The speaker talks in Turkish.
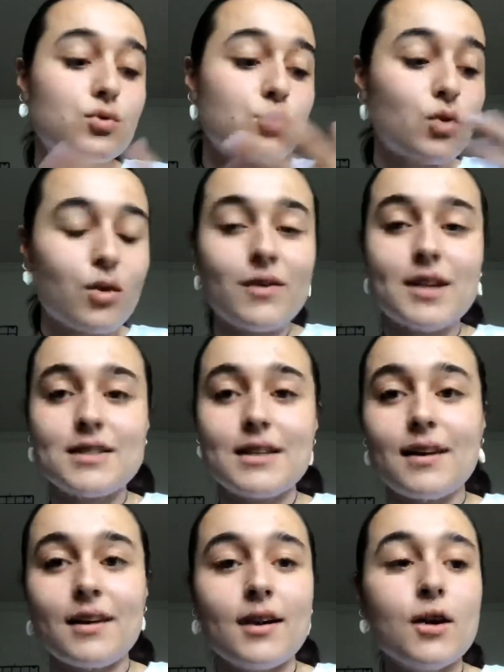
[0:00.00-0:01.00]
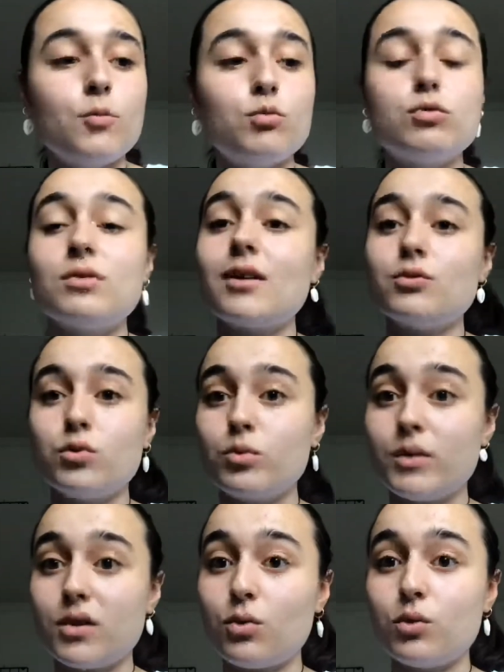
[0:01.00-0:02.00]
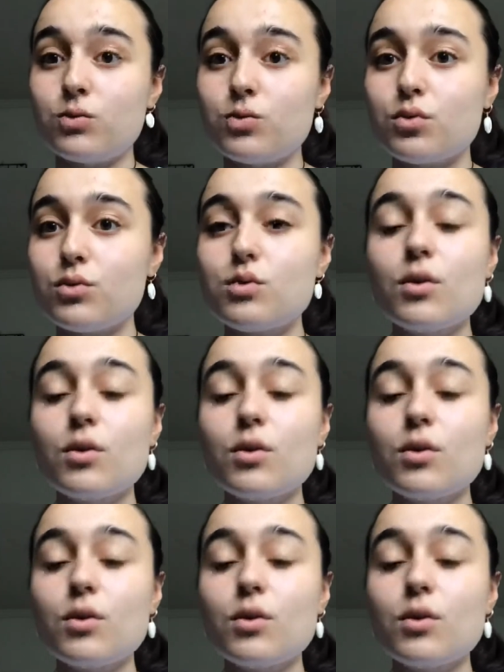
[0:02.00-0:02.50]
Norveç'te bulunan durumları konuşuruz.